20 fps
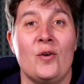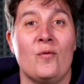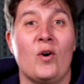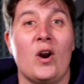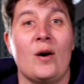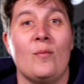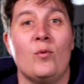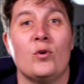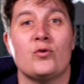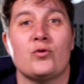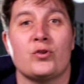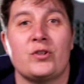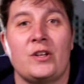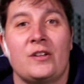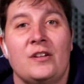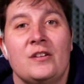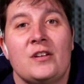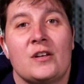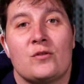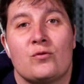Et voilà, moi sur
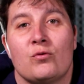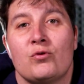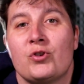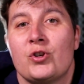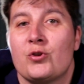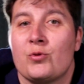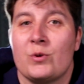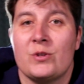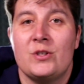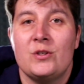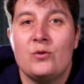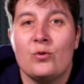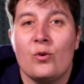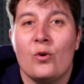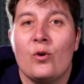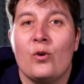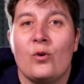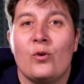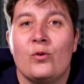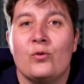certaines questions, j'ai choisi
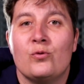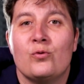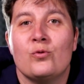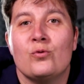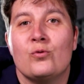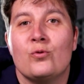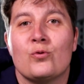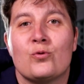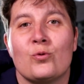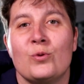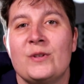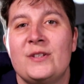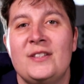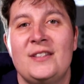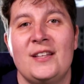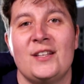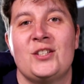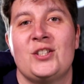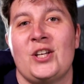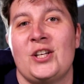de, de
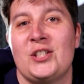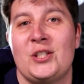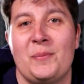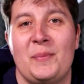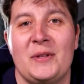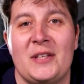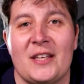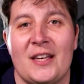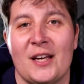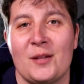solliciter ChatGPT